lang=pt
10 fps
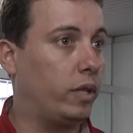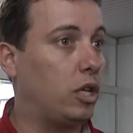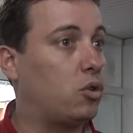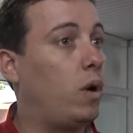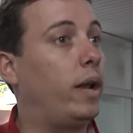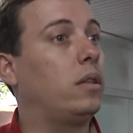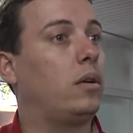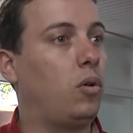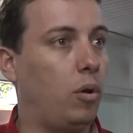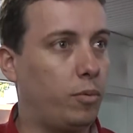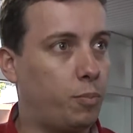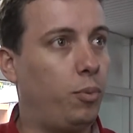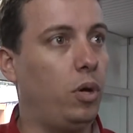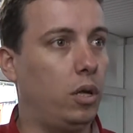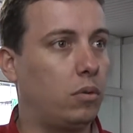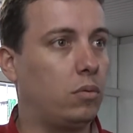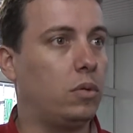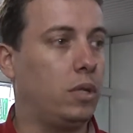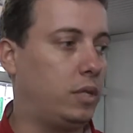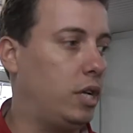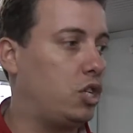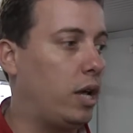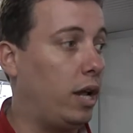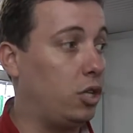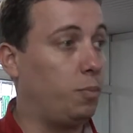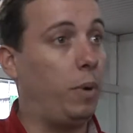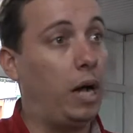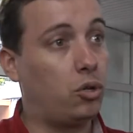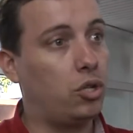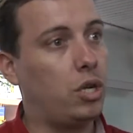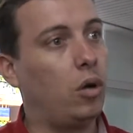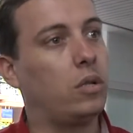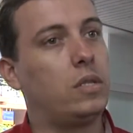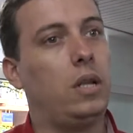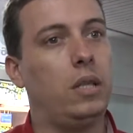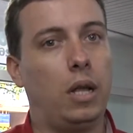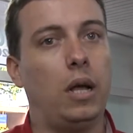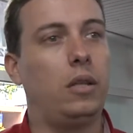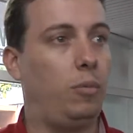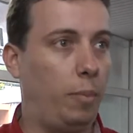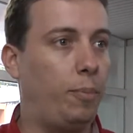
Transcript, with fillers: até de 40 km por litro, seja ela de baixa ou de alta cilindrada, é uma